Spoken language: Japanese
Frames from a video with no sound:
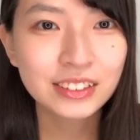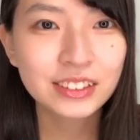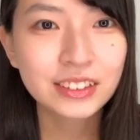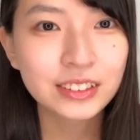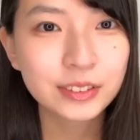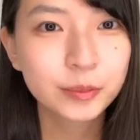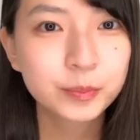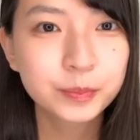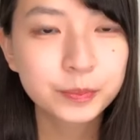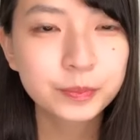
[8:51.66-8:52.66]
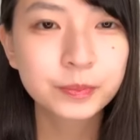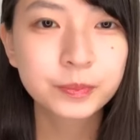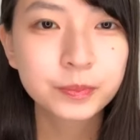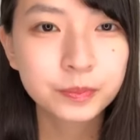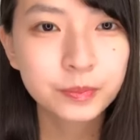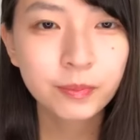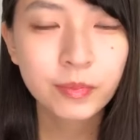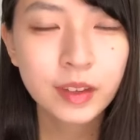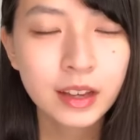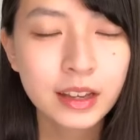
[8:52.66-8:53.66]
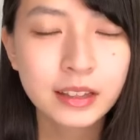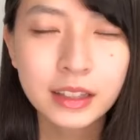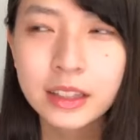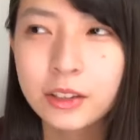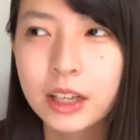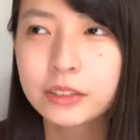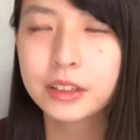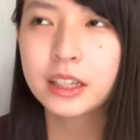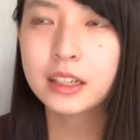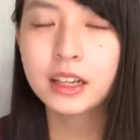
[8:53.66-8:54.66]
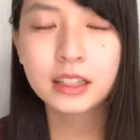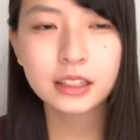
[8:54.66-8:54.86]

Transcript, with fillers: そうそううんなんだろうあとなな